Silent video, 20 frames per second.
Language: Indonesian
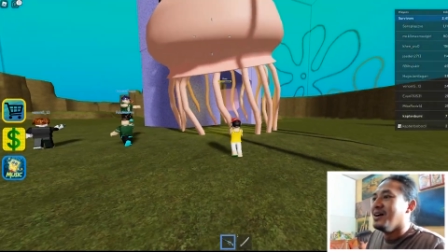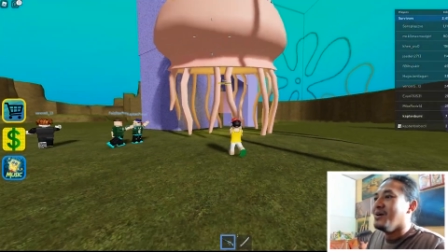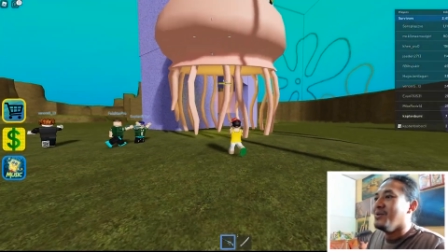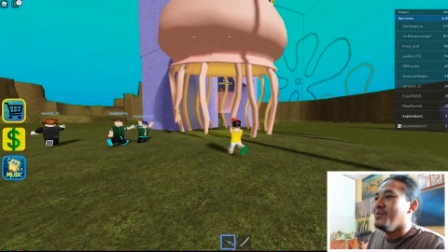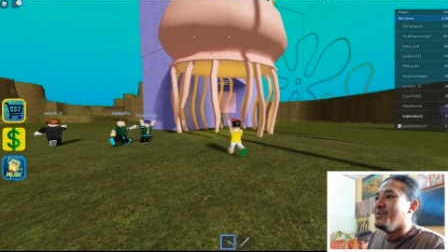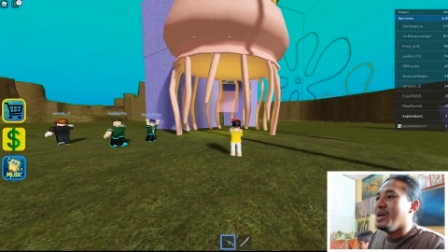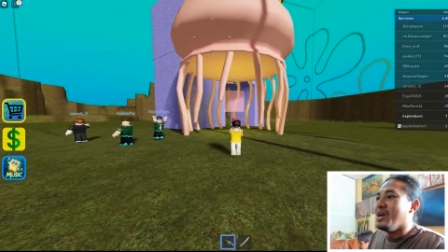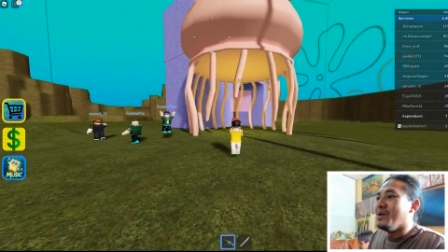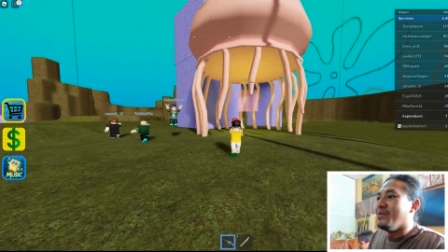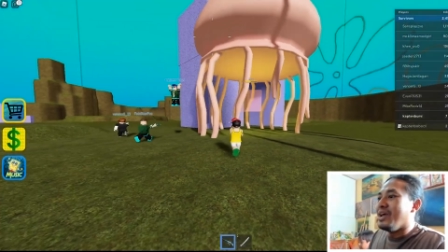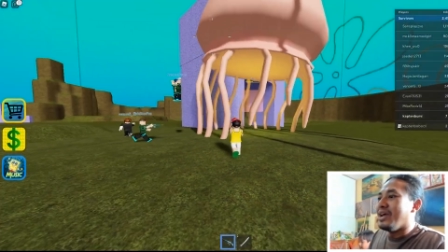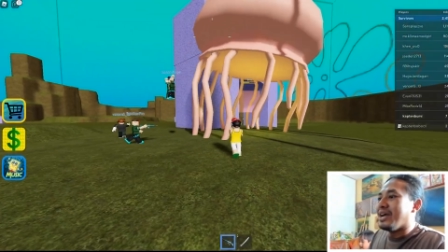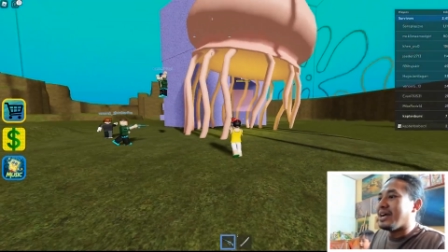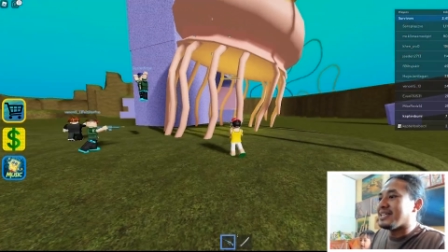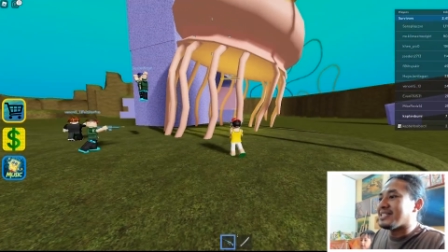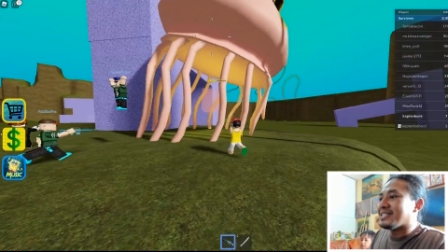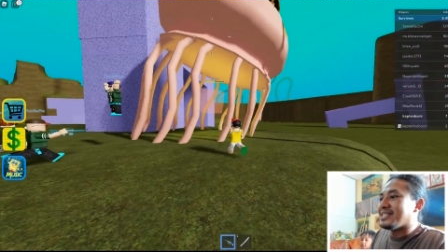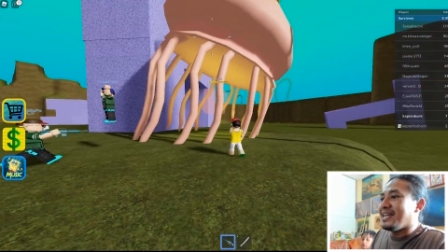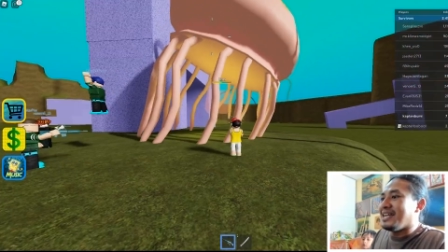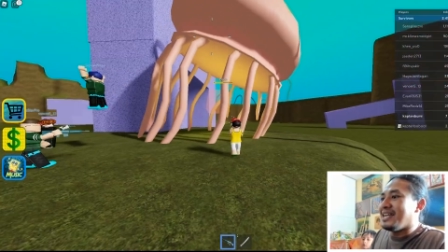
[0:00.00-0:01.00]
Weh, weh,
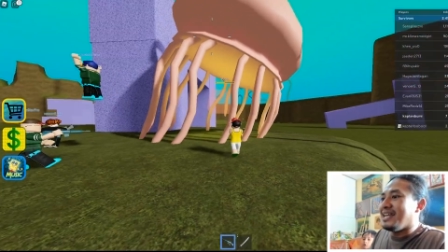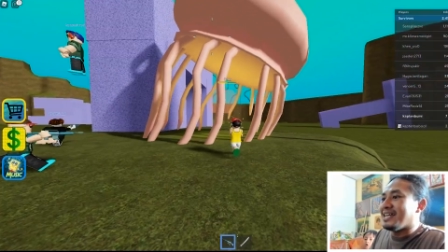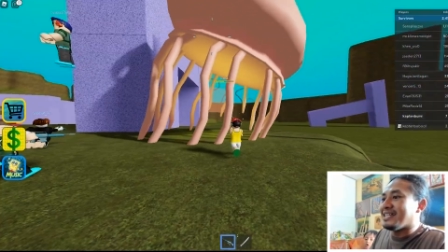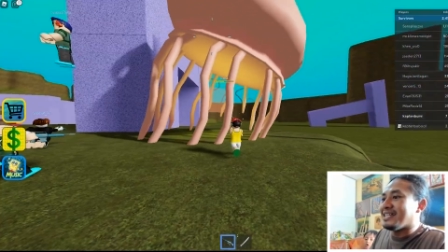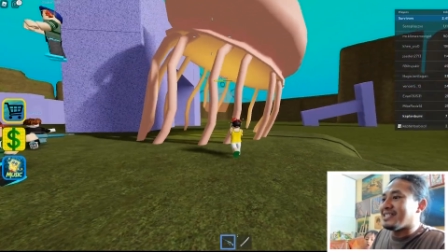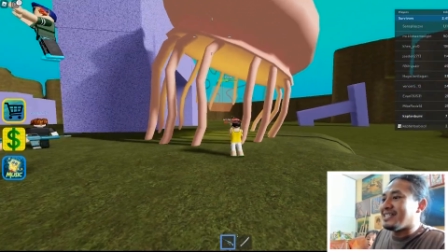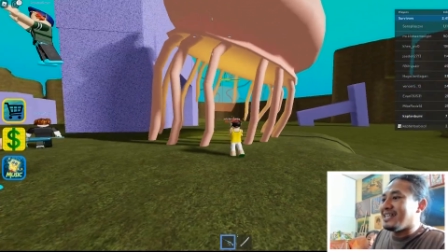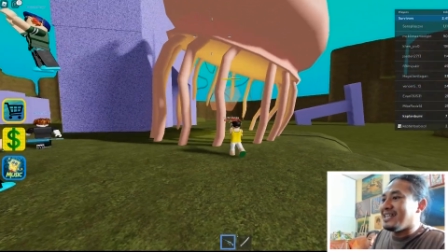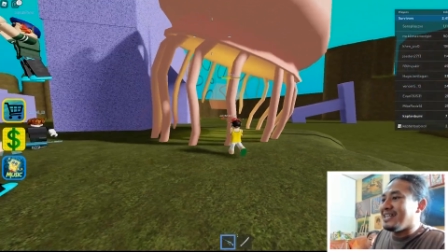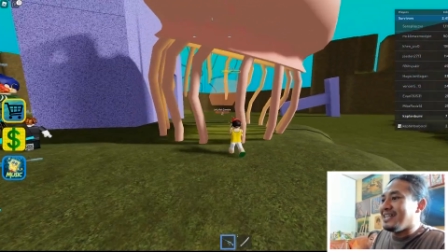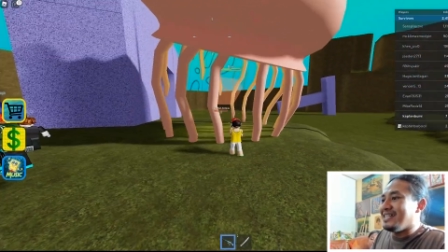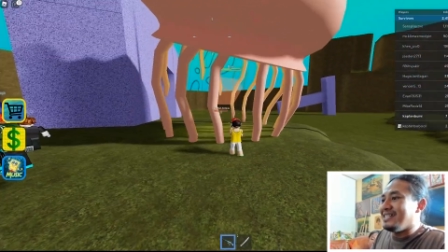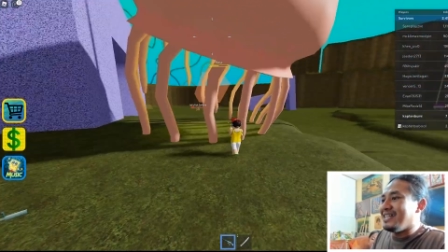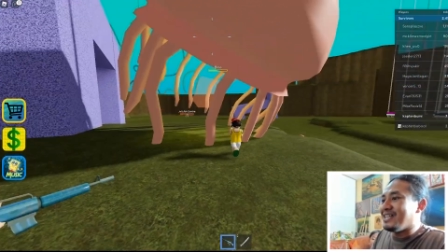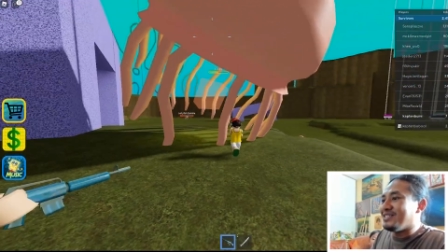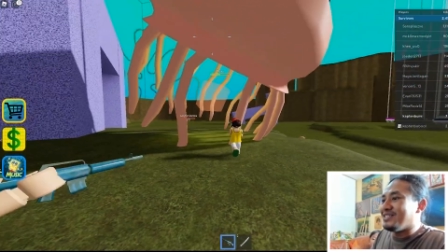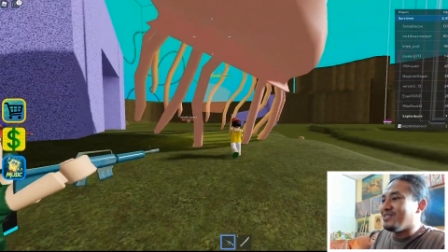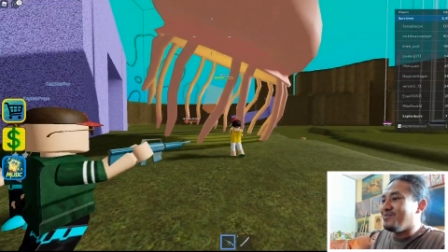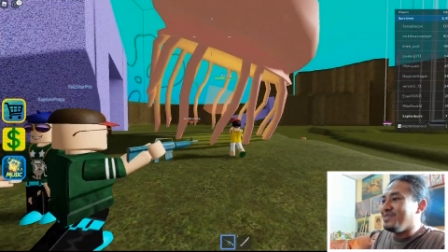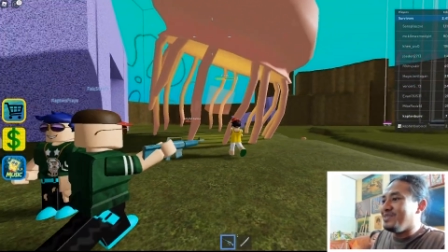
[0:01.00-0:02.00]
kesini, kesini
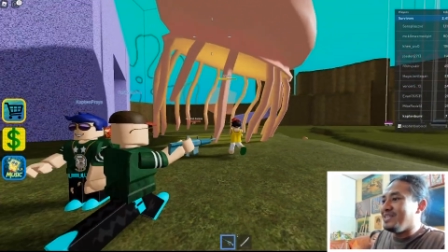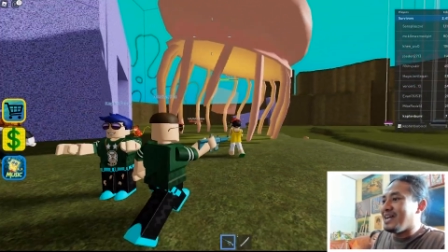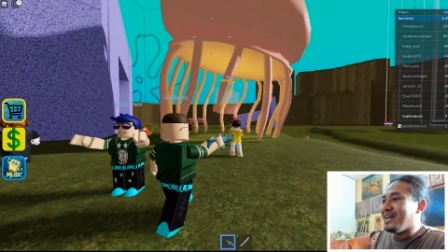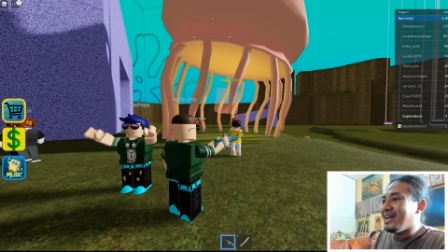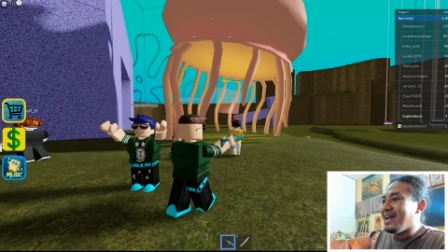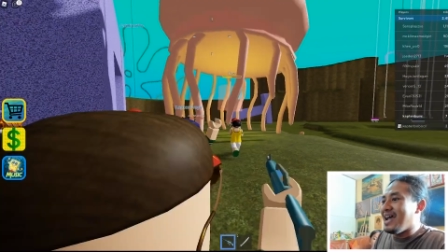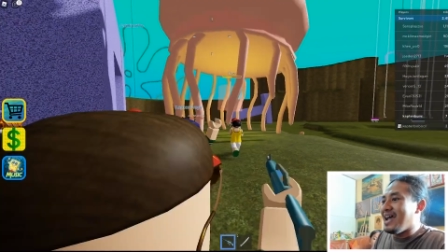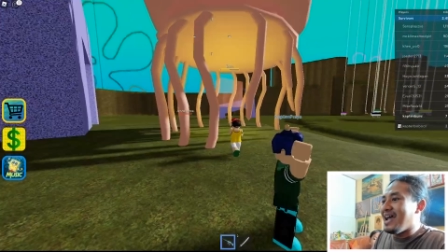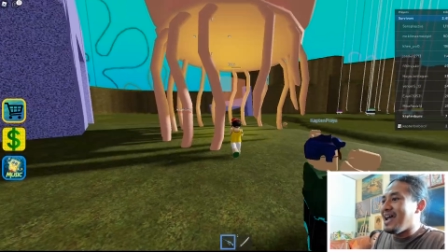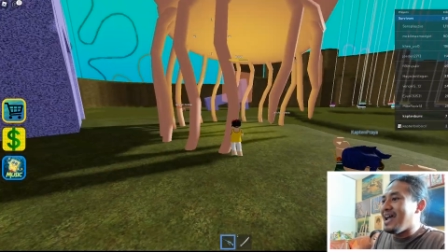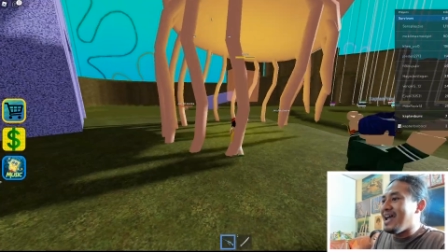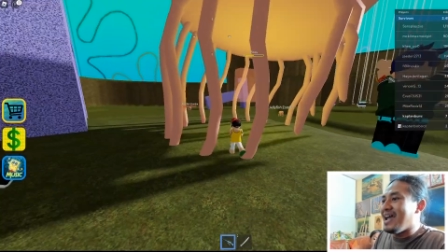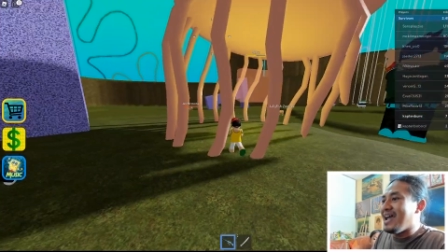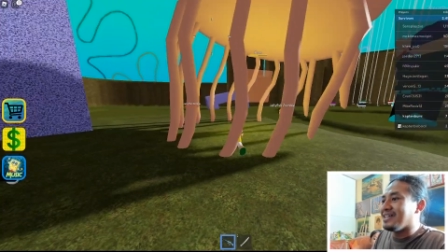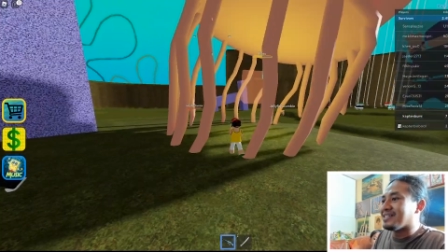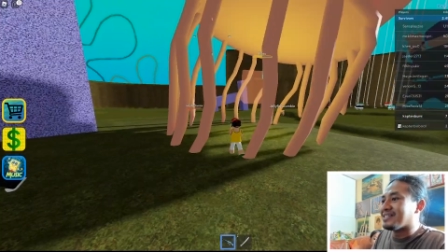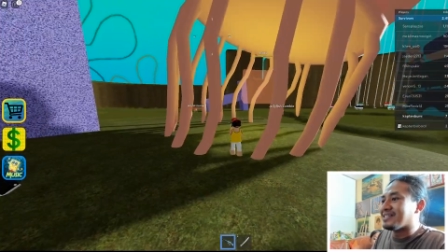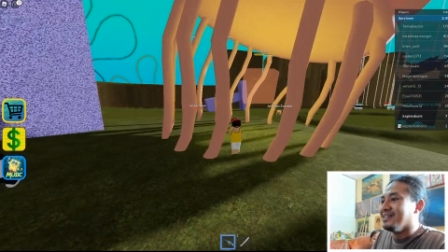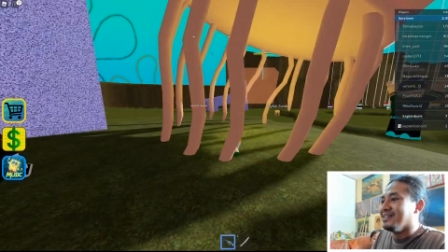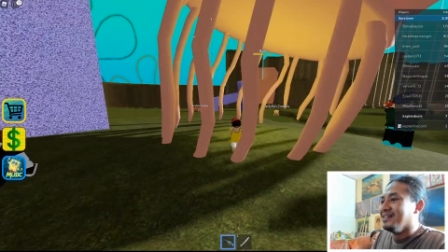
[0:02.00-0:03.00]
dia zombinya
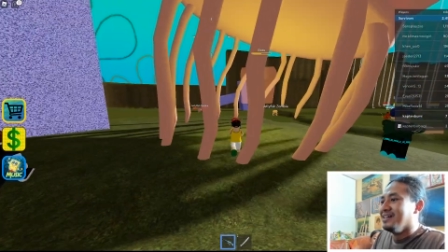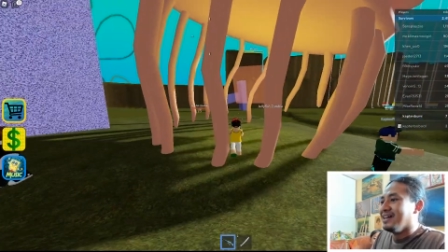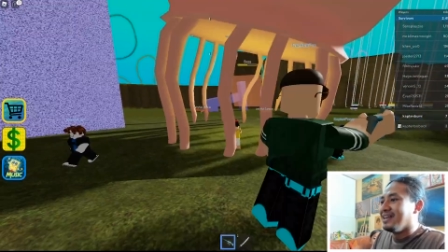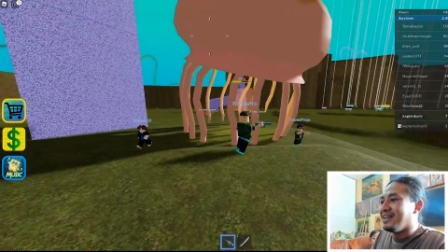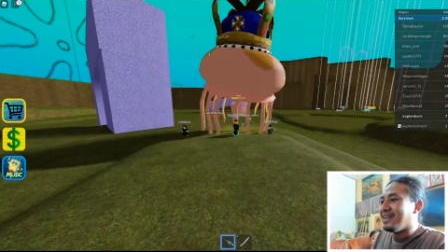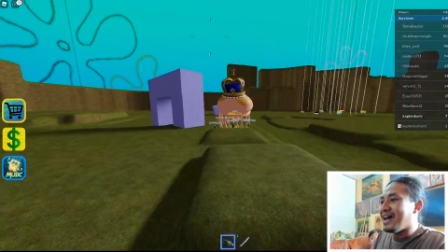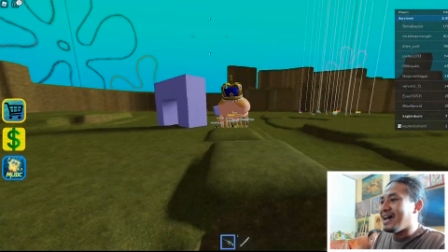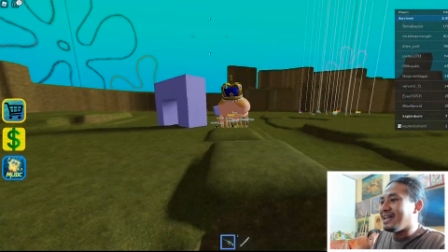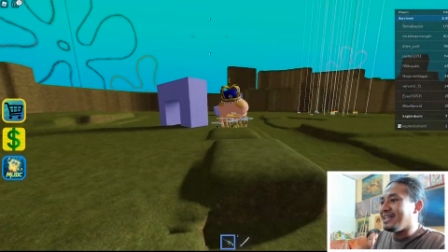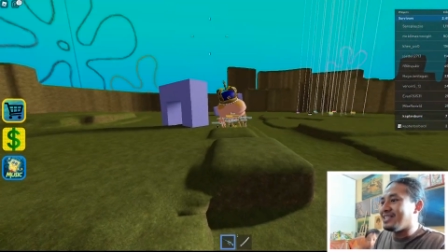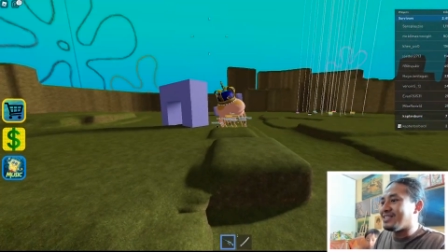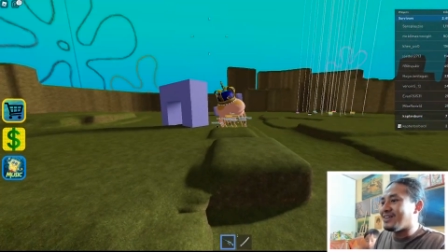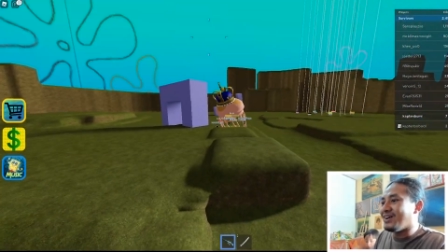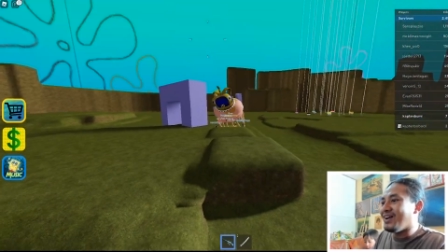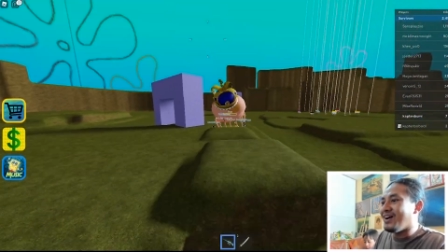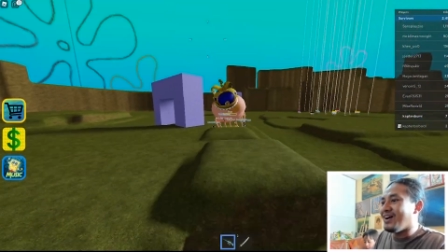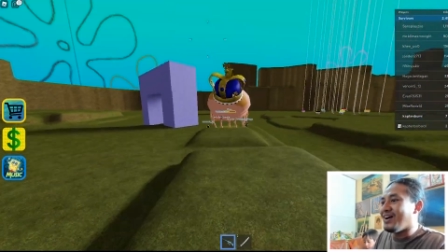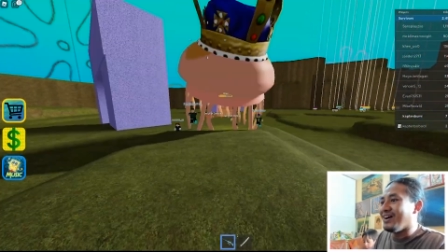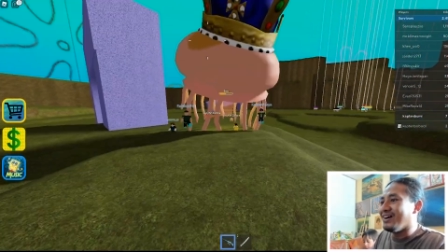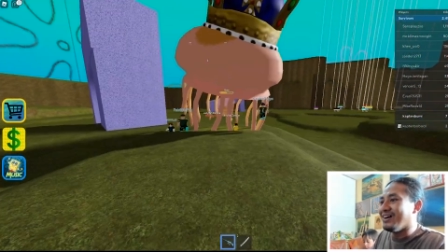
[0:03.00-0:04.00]
guys. Lari
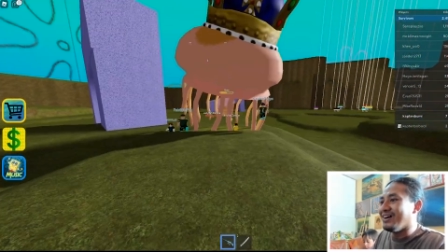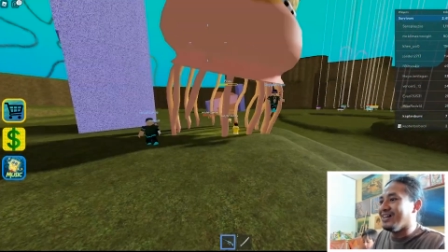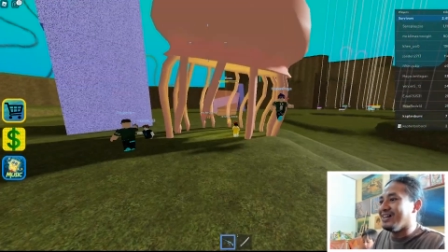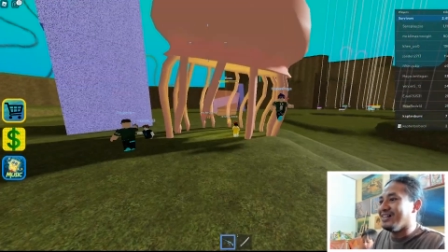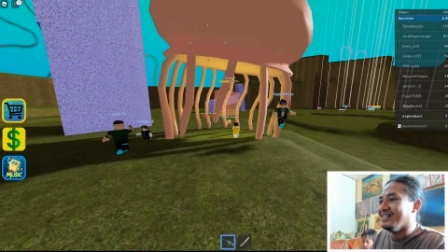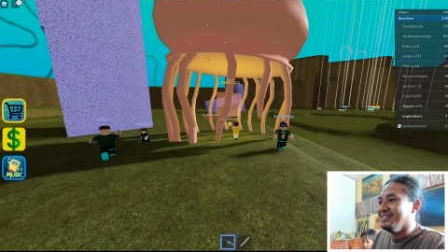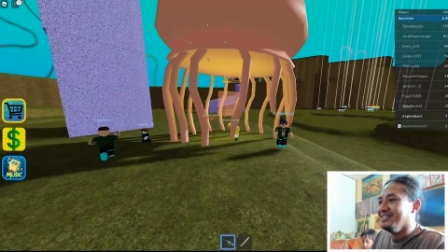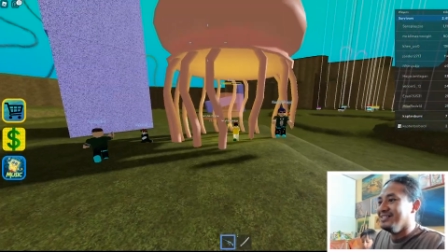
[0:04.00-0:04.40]
tolong.